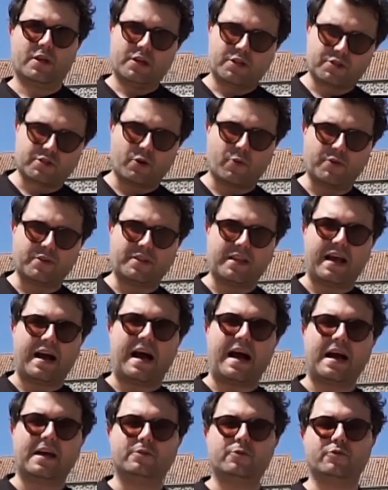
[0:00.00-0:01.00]
Estão
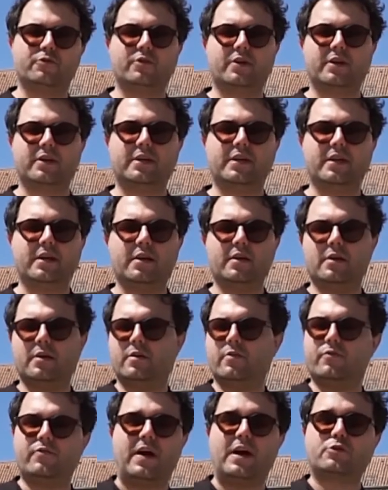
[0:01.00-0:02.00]
enterrados aqui
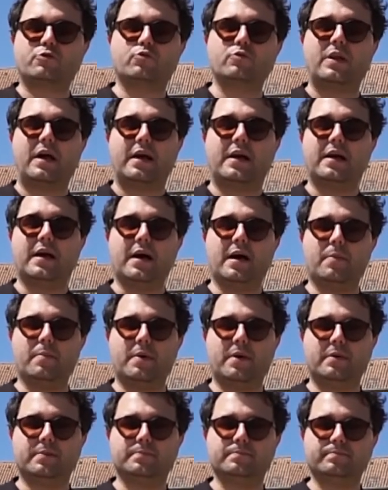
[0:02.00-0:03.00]
Vasco da
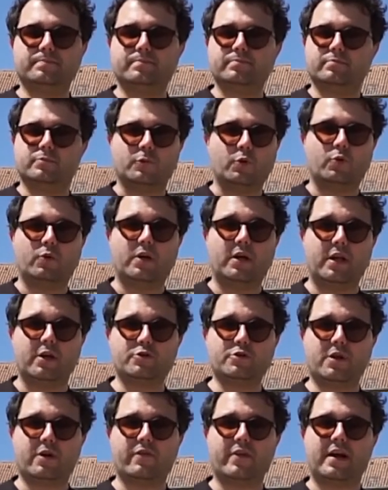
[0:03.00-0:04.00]
Gama,
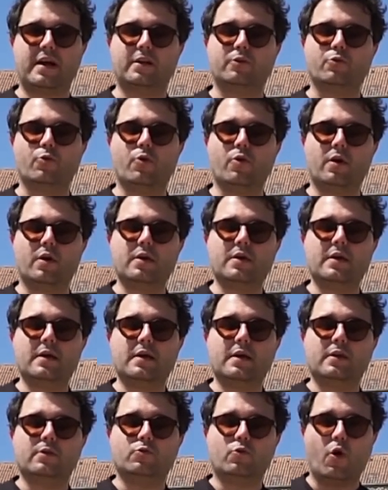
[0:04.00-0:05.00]
grande navegador,
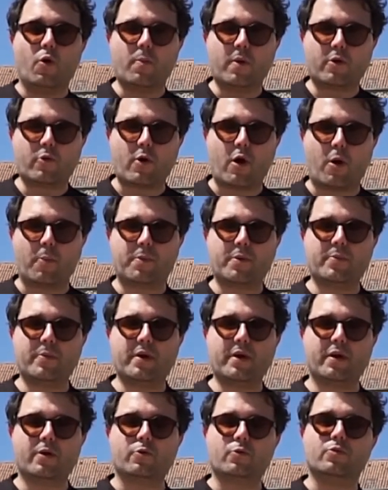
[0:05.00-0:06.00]
Dom Manuel
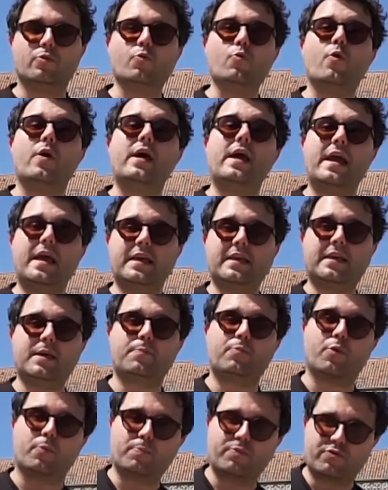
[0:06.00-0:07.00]
I, o rei que
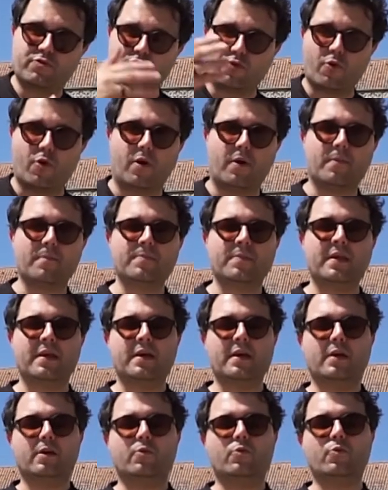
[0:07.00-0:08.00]
propiciou
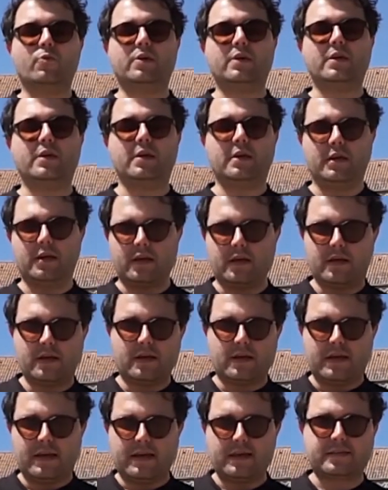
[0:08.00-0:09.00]
com que
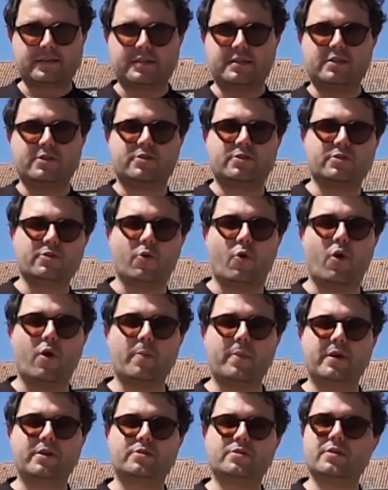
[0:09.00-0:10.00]
esses
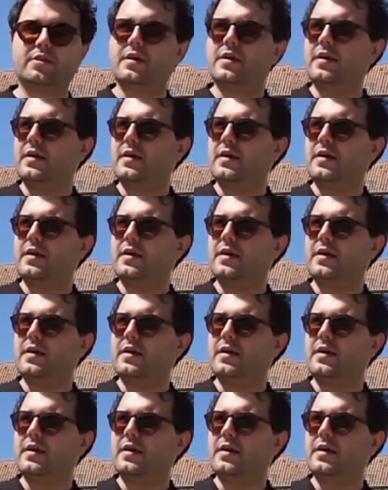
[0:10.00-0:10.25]
homens